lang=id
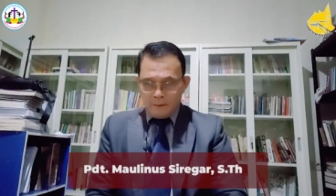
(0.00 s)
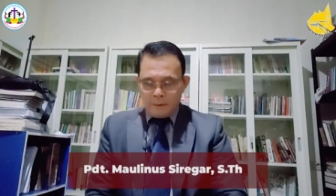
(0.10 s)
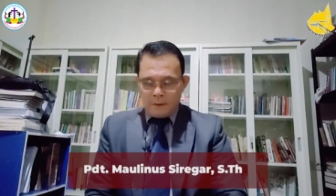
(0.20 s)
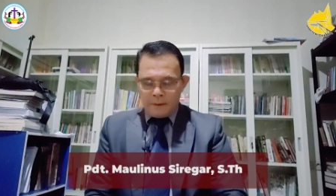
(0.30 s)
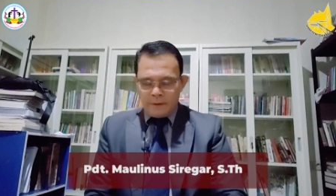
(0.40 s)

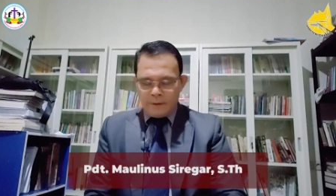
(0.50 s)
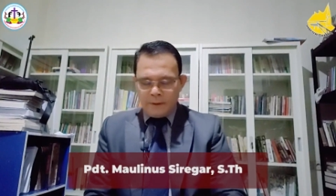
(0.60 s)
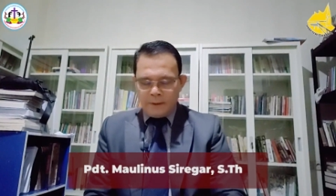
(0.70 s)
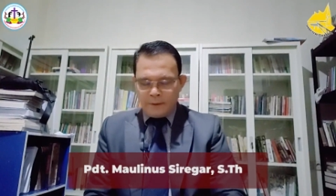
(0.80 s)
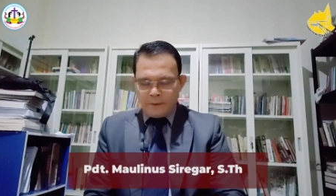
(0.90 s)
kasih
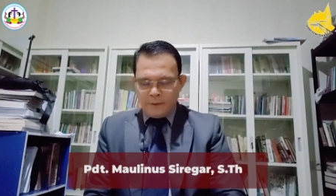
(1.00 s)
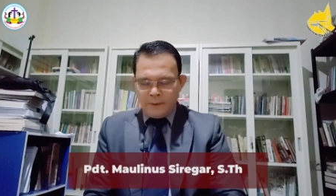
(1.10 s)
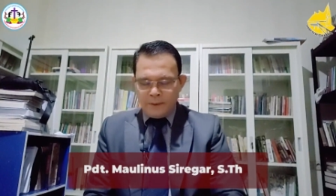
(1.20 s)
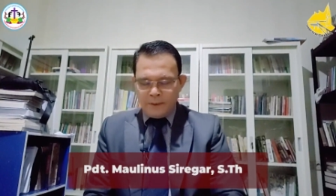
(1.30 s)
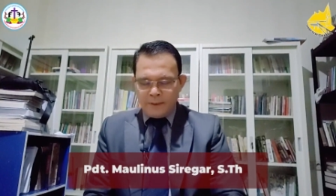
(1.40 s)

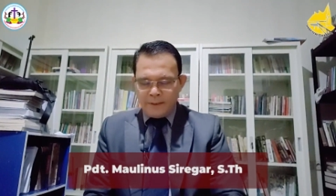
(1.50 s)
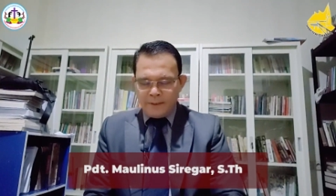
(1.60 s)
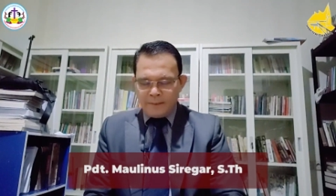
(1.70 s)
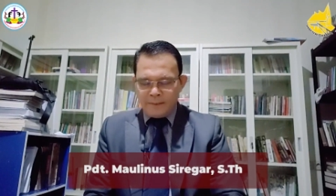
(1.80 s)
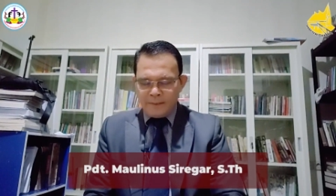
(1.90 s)
karunia dan
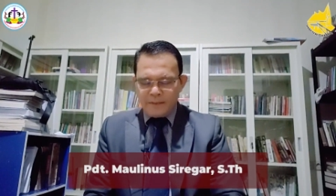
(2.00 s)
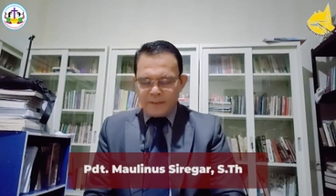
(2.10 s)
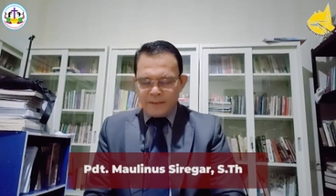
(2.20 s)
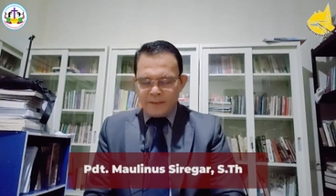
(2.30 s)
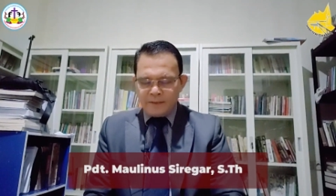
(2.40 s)
damai
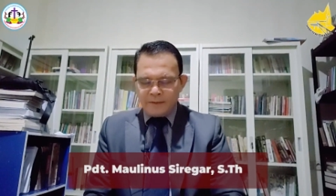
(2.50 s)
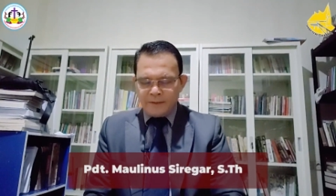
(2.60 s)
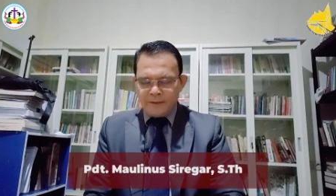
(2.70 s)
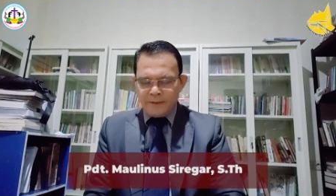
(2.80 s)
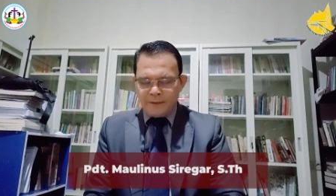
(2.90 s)
sejahtera
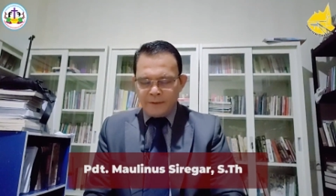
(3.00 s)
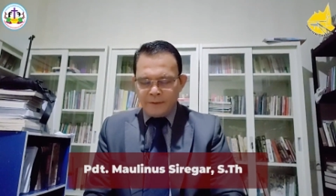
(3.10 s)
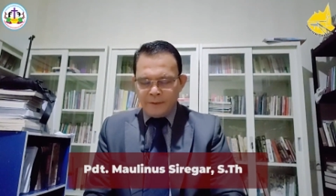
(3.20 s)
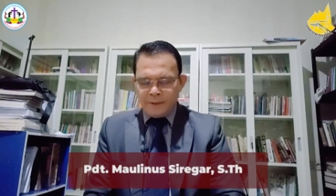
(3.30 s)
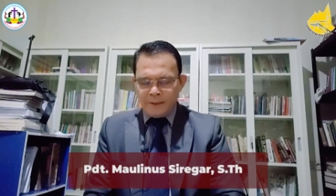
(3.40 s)
dari
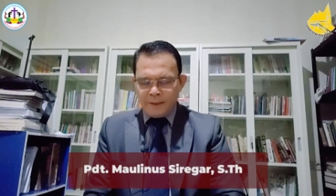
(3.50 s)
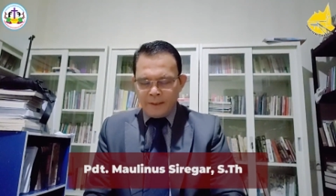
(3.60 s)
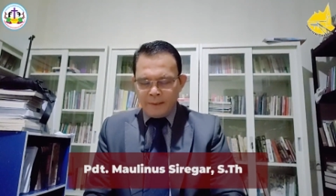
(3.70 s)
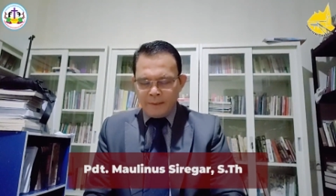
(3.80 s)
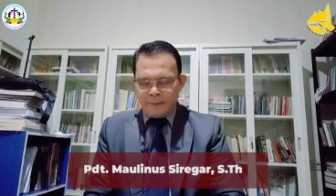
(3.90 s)
Tuhan
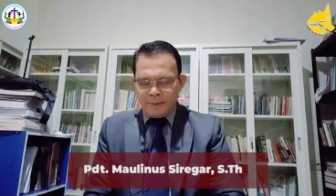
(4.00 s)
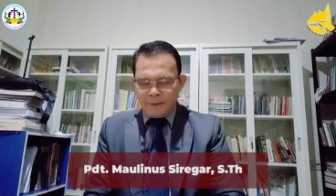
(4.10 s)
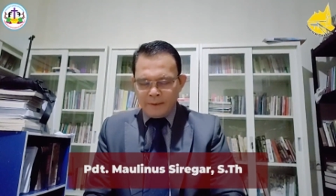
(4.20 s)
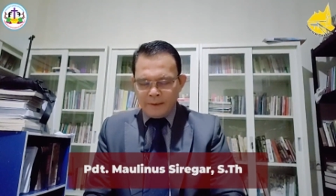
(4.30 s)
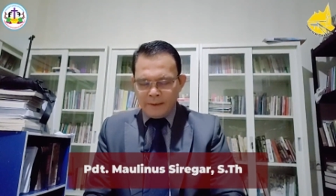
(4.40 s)
Allah Bapa
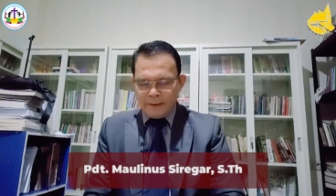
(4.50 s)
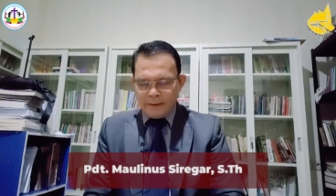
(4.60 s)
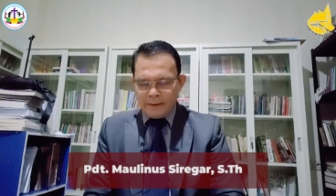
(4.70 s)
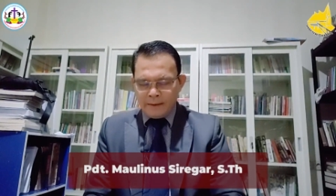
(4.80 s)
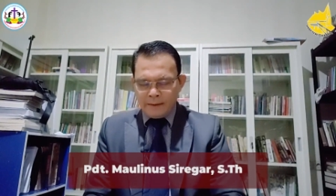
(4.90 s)
kita
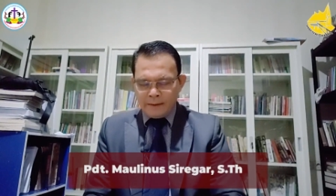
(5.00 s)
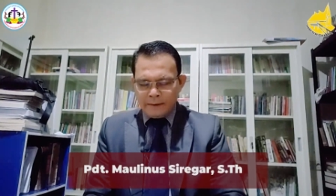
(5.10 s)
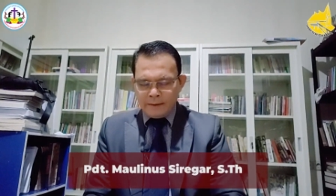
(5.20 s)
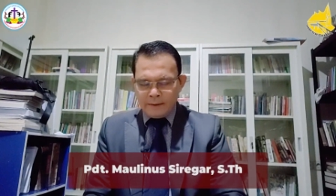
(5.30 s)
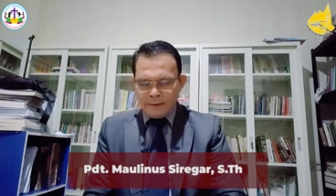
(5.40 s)

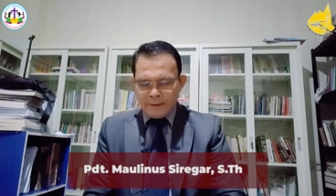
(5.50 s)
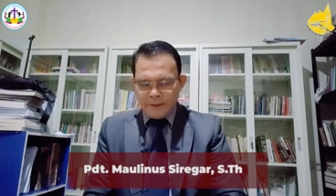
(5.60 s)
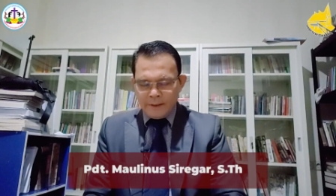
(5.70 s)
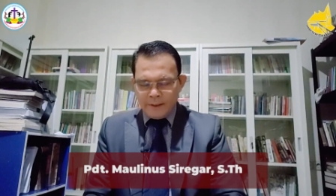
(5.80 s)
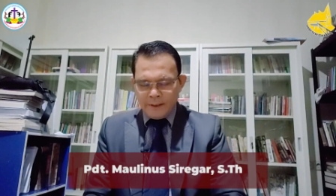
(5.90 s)
dan
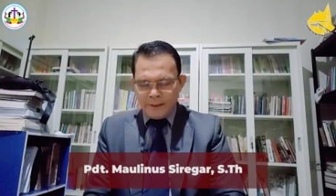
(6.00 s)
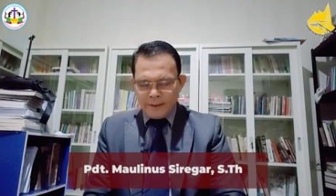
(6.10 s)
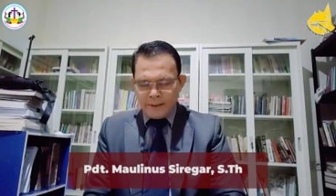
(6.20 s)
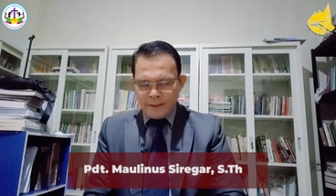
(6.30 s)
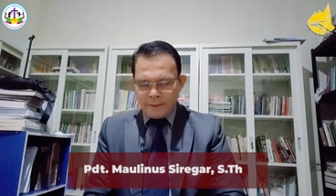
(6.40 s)
dari
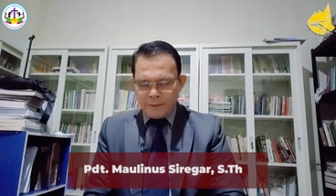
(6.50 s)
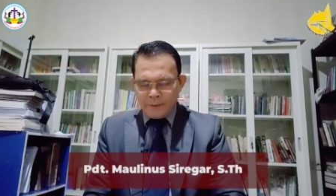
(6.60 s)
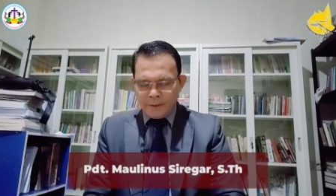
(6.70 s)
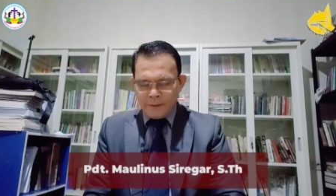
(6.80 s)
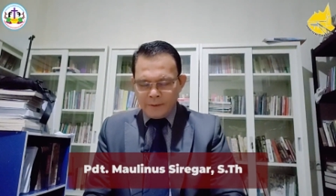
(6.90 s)
anaknya Tuhan
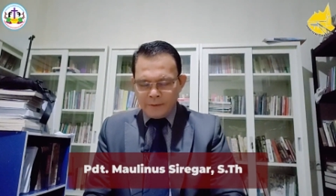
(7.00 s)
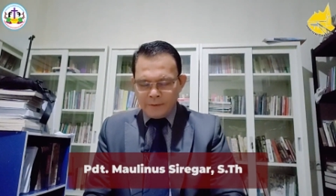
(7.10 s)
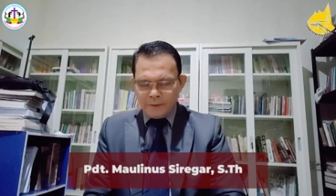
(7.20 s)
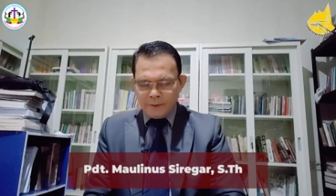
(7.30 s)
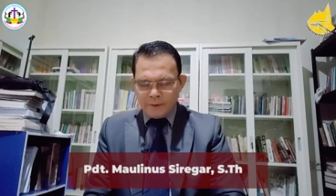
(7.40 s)
Yesus
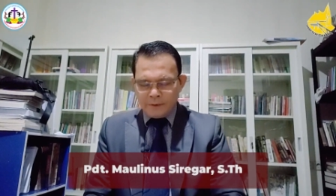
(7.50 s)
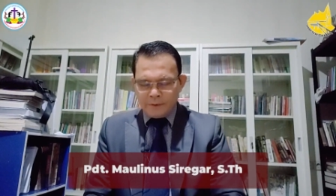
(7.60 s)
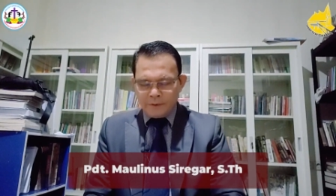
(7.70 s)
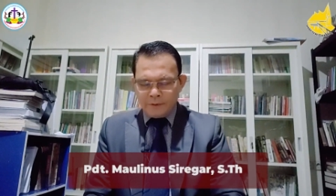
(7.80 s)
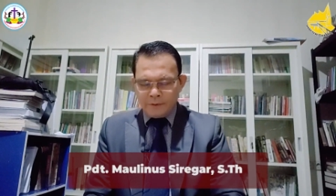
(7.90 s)

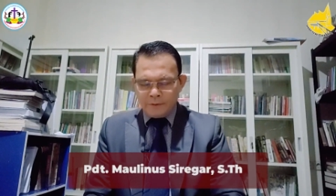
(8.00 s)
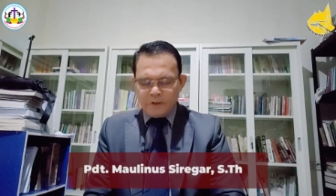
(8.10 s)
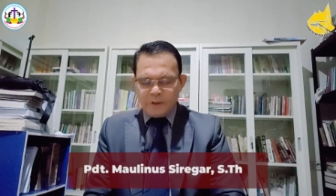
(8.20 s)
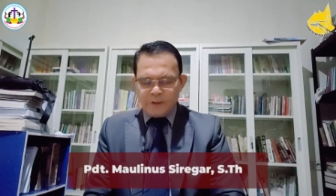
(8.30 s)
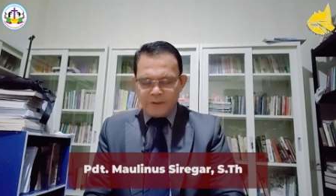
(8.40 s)
Kristus
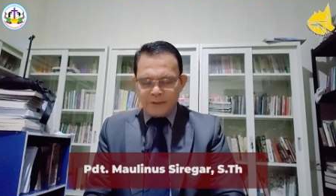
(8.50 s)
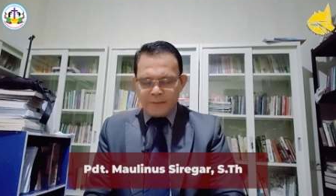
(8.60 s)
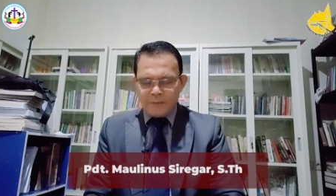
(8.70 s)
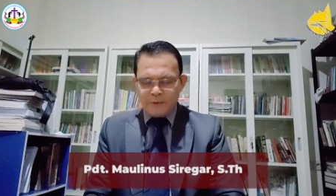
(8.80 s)
menyertaimu.